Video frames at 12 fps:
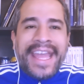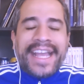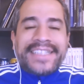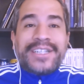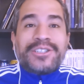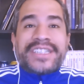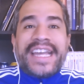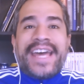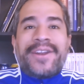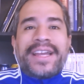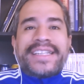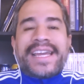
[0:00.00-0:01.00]
que se nos
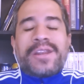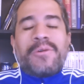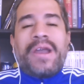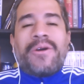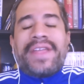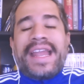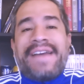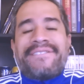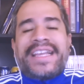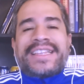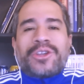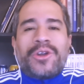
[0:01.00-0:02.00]
quedaron ayer luego de la
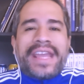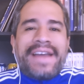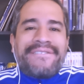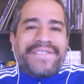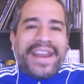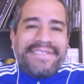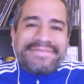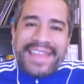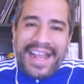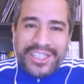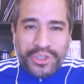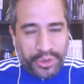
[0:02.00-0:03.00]
victoria
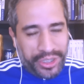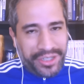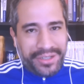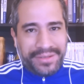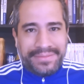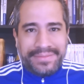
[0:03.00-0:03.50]
frente al Junior.